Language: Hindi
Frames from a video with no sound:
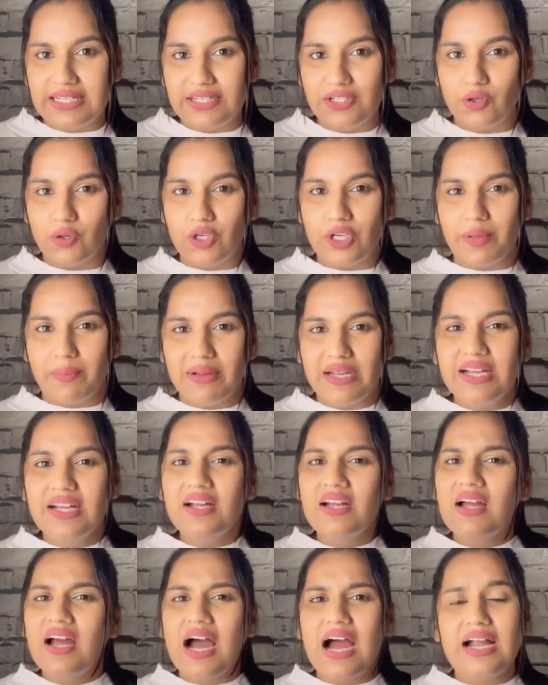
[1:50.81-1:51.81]
हीट होने
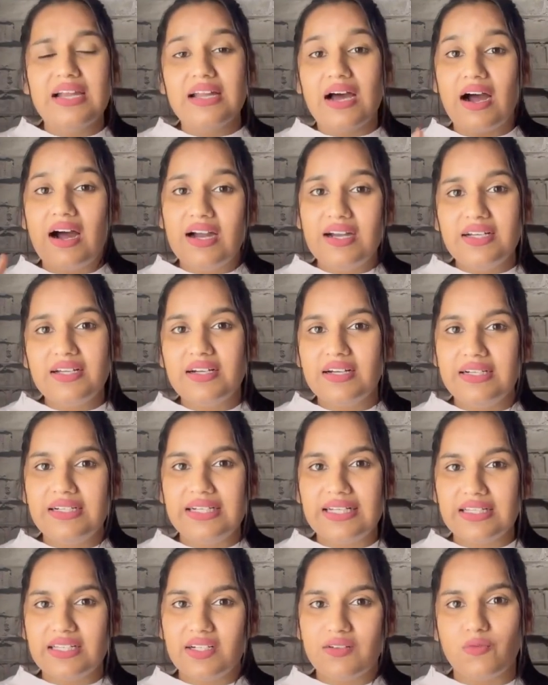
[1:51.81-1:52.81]
में एंड आठ
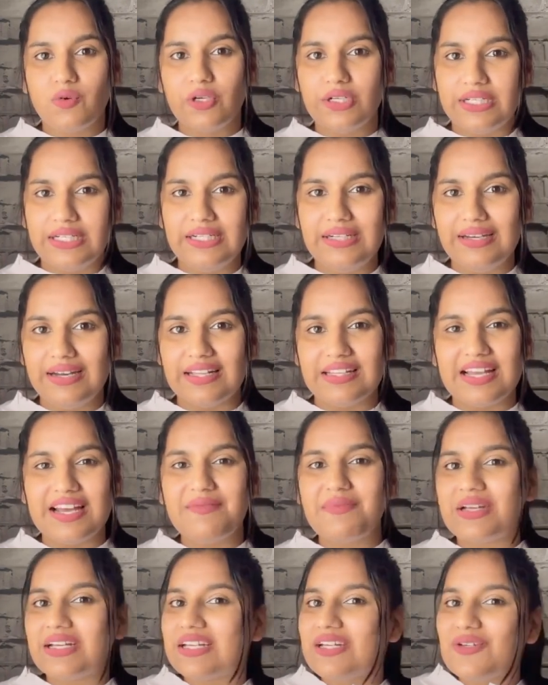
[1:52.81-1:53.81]
घंटे तक वो हीट रहता
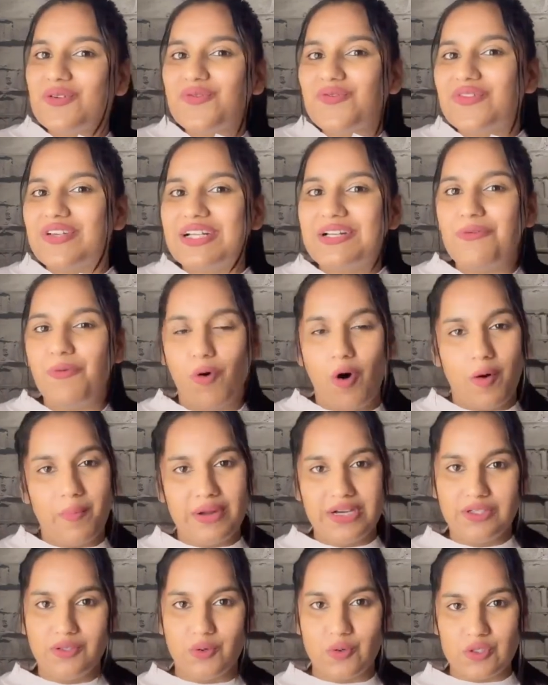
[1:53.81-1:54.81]
है मेकिंग यू फील
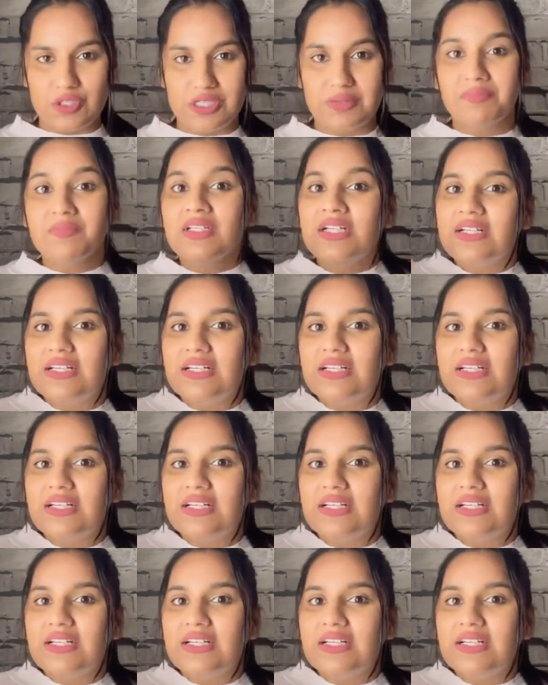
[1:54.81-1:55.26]
वार्म एंड कोजी